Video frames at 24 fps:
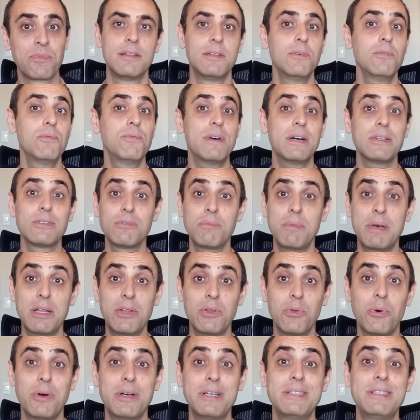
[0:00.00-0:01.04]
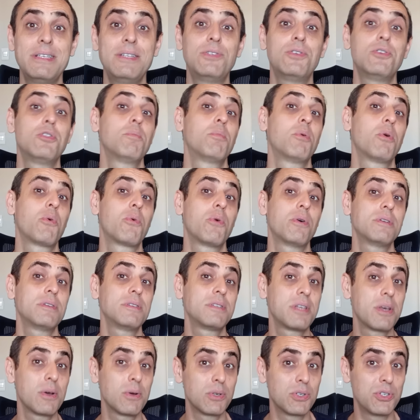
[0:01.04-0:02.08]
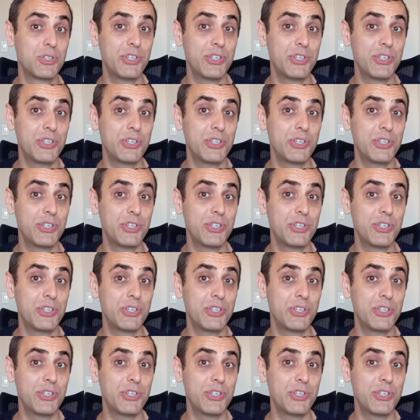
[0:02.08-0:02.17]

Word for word: Não faz o menor sentido por coisas que eu